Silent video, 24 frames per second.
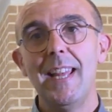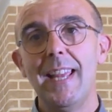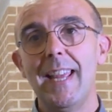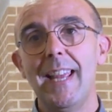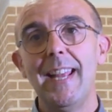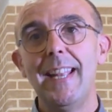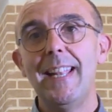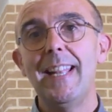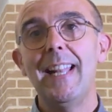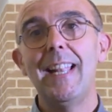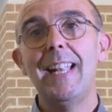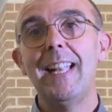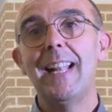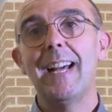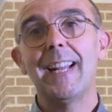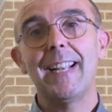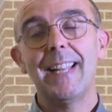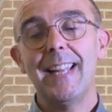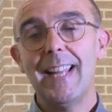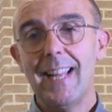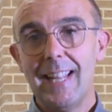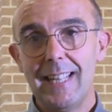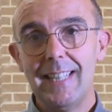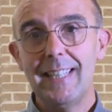e nella
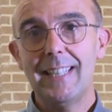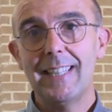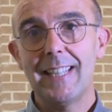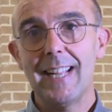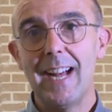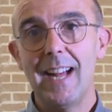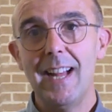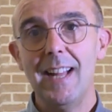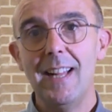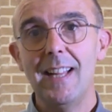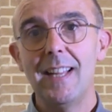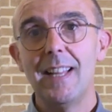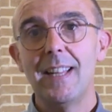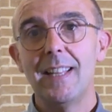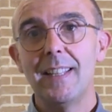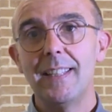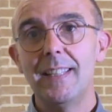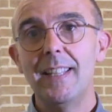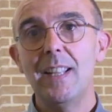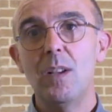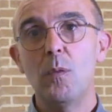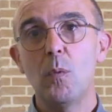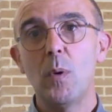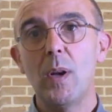realtà
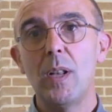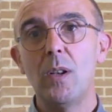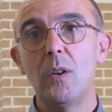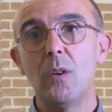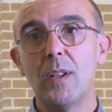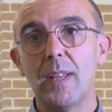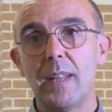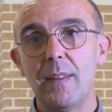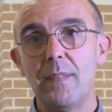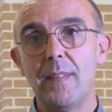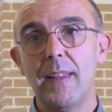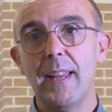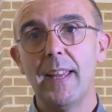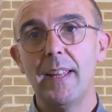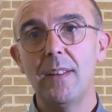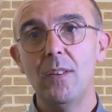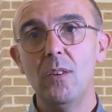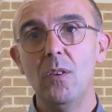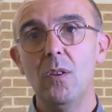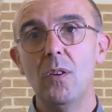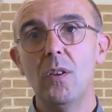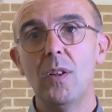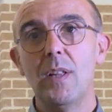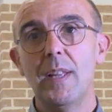di quello che
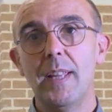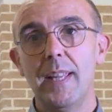vedo